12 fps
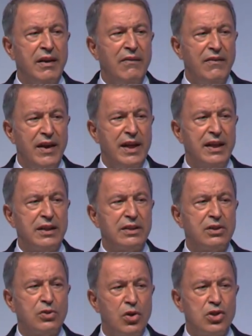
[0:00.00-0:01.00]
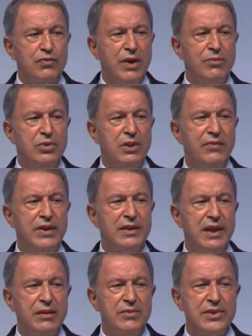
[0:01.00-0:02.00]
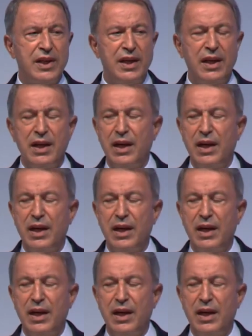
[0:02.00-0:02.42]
ve dost ve müttefiklerimize